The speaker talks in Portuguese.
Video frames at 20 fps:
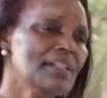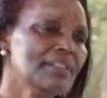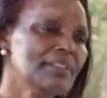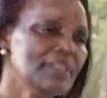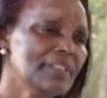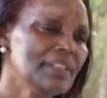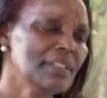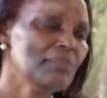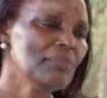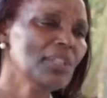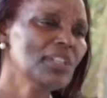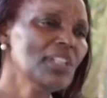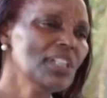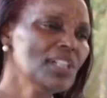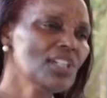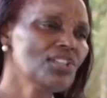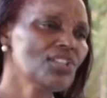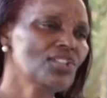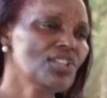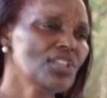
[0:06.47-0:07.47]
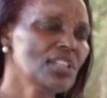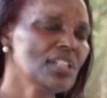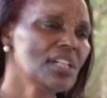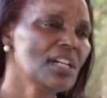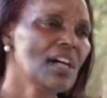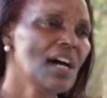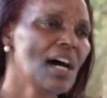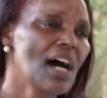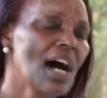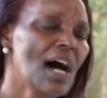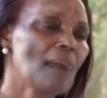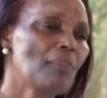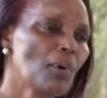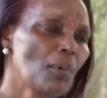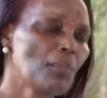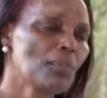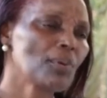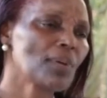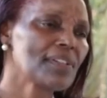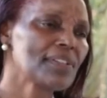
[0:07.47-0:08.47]
de me dirigir à
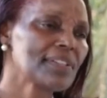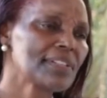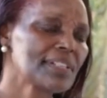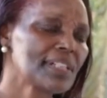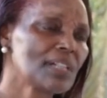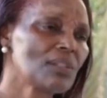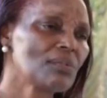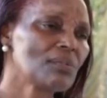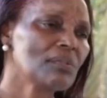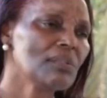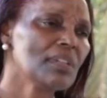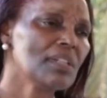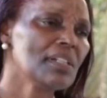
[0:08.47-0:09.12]
população